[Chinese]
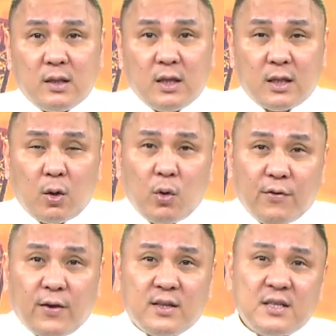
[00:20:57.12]
你的
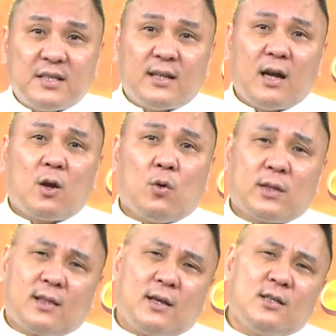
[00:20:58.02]
会费已经在他口
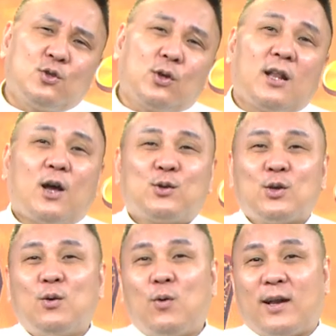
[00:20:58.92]
袋，他已经赚好、
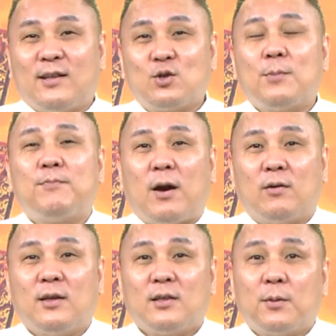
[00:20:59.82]
赚完了、赚饱
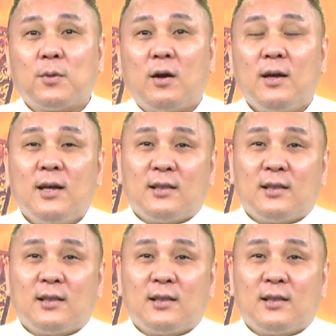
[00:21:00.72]
了，懂不懂？